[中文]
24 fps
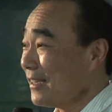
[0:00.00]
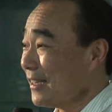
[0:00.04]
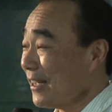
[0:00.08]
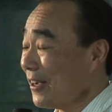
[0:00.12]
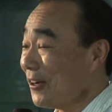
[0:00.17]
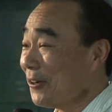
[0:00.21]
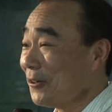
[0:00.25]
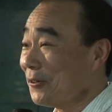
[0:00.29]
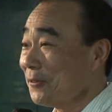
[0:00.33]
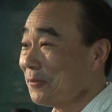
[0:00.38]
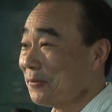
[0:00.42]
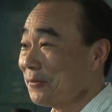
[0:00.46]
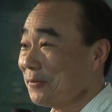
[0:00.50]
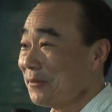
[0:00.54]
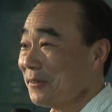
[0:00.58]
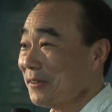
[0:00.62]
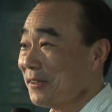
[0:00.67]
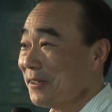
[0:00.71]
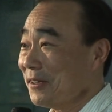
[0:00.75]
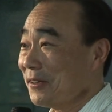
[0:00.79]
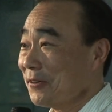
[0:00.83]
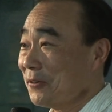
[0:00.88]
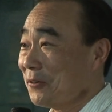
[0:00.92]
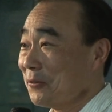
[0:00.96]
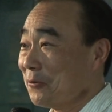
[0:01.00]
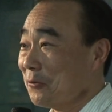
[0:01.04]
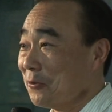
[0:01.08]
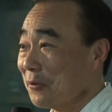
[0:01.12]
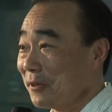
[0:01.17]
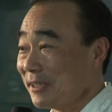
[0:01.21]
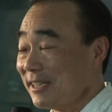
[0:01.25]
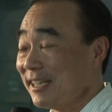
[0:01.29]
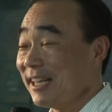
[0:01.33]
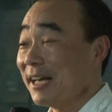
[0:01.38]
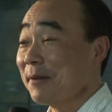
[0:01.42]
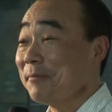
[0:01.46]
然后
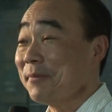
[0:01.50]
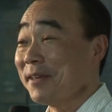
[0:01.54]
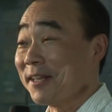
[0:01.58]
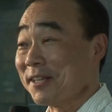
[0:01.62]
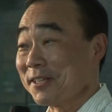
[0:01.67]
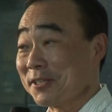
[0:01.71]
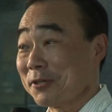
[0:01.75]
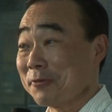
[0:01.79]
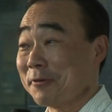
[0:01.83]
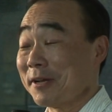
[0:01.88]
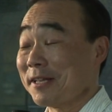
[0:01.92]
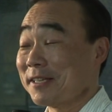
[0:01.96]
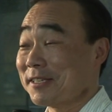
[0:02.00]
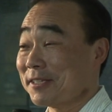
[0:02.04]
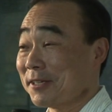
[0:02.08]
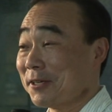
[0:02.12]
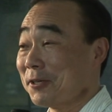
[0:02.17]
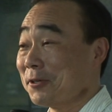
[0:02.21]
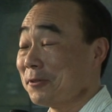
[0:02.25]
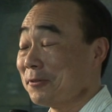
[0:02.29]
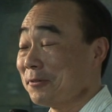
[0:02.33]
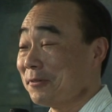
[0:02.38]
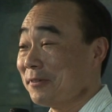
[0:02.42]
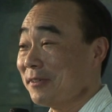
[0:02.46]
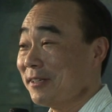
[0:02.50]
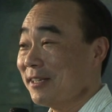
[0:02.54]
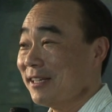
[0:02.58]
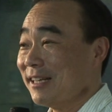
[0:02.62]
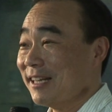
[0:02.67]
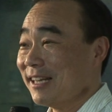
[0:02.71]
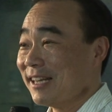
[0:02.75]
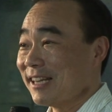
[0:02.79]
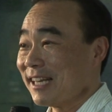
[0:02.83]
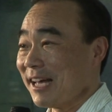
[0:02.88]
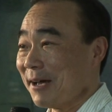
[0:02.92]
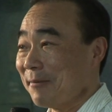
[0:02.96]
我替他们演奏完之后。
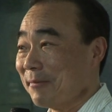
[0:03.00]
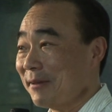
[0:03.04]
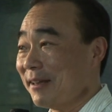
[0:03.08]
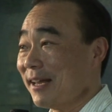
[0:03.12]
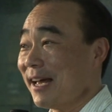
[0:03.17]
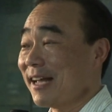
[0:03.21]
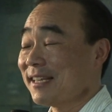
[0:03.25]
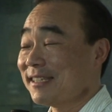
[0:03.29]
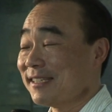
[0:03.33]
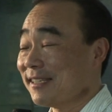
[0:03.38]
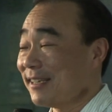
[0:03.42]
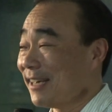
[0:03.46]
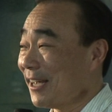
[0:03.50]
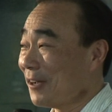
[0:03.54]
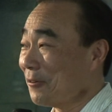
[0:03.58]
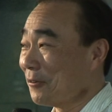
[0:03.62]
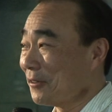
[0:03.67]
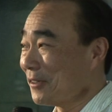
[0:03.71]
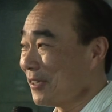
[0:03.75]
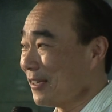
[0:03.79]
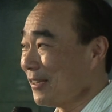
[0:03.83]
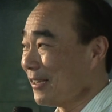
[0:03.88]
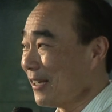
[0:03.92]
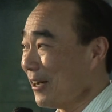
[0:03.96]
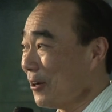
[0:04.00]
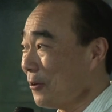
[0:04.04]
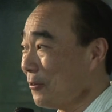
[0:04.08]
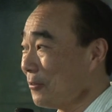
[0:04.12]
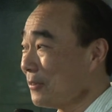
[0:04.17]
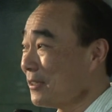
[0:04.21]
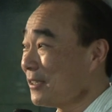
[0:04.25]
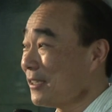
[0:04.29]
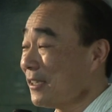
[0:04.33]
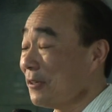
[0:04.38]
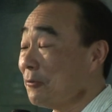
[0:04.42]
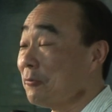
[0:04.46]
他们拉琴给我听，然
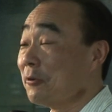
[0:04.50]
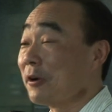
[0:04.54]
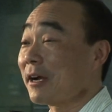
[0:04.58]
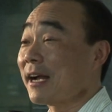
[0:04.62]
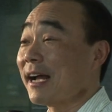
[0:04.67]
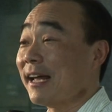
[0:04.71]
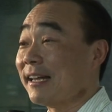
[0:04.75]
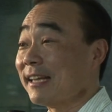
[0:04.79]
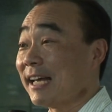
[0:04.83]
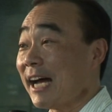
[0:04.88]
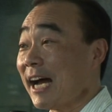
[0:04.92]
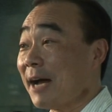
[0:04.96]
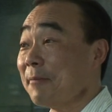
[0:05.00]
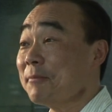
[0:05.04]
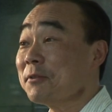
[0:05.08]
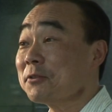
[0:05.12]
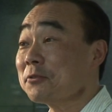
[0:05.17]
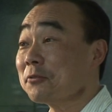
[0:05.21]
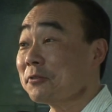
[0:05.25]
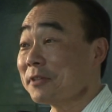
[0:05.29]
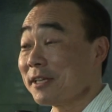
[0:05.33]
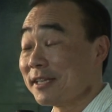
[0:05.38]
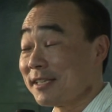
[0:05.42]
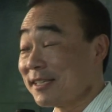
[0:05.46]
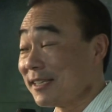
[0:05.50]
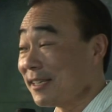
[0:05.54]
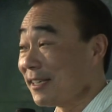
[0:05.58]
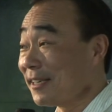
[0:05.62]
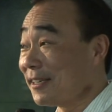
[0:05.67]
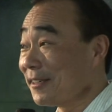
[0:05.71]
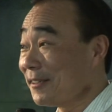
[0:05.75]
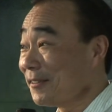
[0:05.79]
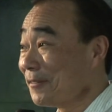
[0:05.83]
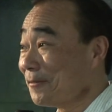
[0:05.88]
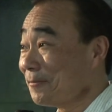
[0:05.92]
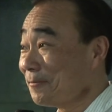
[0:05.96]
后请我看他们做的琴，
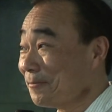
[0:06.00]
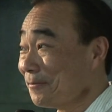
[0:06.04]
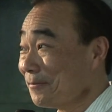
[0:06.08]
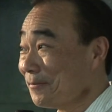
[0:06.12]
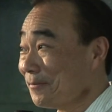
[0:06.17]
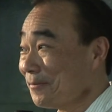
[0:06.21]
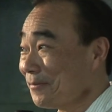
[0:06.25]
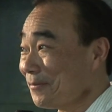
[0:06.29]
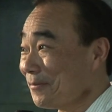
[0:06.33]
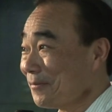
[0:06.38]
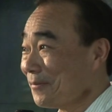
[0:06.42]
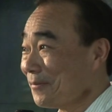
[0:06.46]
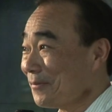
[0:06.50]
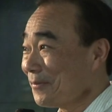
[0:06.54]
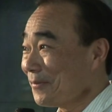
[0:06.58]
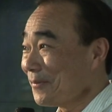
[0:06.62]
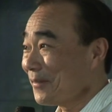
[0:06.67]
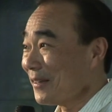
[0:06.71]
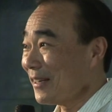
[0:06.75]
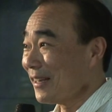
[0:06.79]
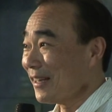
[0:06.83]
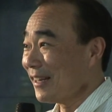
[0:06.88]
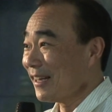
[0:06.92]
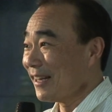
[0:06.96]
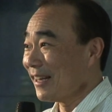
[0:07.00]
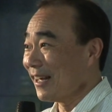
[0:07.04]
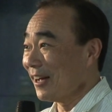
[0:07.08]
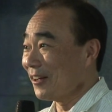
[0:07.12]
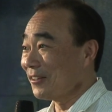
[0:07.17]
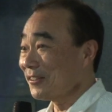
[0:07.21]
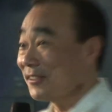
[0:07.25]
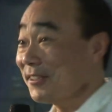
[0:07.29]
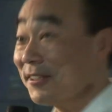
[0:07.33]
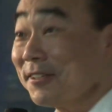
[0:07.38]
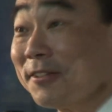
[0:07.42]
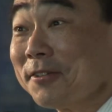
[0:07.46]
然
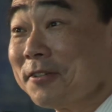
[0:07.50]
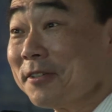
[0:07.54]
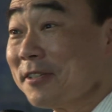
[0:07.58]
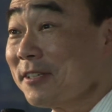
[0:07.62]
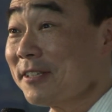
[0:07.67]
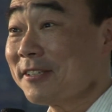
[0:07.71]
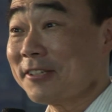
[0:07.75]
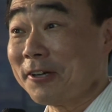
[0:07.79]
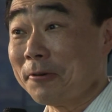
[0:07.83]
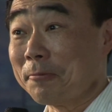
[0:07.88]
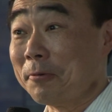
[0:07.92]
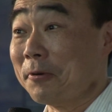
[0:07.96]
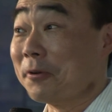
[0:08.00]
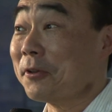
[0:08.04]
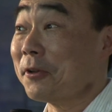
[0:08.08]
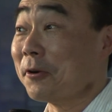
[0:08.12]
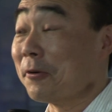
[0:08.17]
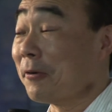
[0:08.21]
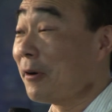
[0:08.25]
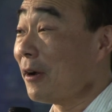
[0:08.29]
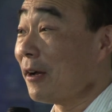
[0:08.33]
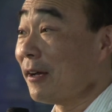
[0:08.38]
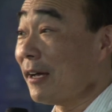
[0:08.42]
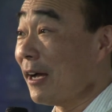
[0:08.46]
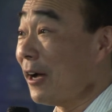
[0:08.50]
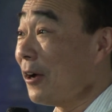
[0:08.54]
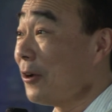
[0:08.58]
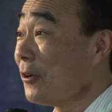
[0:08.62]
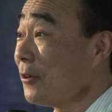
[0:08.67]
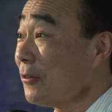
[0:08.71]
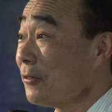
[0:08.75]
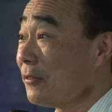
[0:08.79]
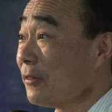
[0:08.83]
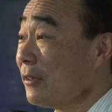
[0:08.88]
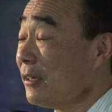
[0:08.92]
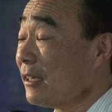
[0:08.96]
后这就是小朋友啊，然后
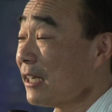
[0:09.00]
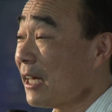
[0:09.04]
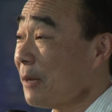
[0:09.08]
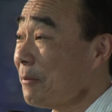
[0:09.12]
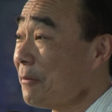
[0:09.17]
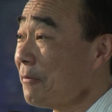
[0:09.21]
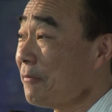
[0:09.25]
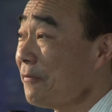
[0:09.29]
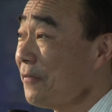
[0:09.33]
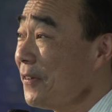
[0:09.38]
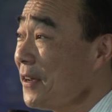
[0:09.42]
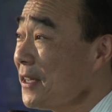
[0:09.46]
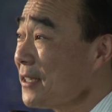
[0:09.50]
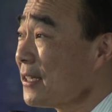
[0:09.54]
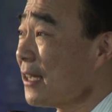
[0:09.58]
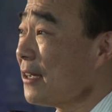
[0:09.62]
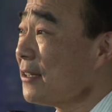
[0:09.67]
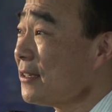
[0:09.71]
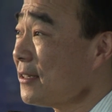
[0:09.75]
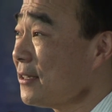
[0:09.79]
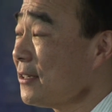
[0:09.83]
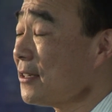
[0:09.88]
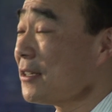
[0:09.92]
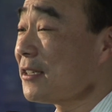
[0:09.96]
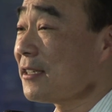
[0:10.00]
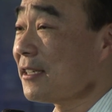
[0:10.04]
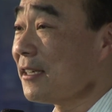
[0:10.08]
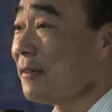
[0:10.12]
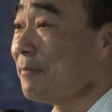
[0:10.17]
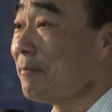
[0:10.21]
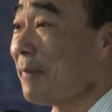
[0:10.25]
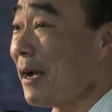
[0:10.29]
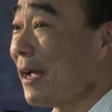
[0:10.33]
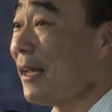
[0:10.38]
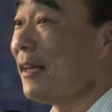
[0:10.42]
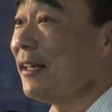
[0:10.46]
有他们非常热
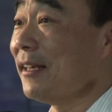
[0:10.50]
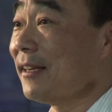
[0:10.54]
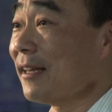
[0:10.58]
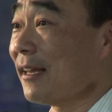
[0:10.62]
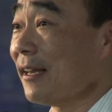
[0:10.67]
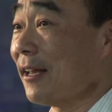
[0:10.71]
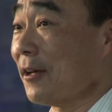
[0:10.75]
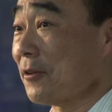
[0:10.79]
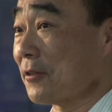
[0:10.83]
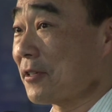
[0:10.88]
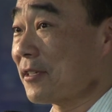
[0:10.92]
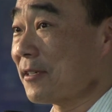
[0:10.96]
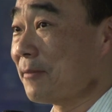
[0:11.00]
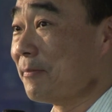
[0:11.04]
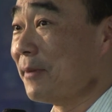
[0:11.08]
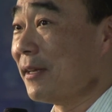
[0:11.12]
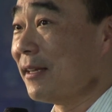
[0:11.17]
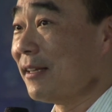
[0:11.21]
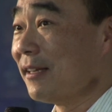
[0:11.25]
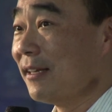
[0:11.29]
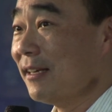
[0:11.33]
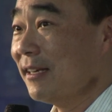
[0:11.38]
心卖力的老师们，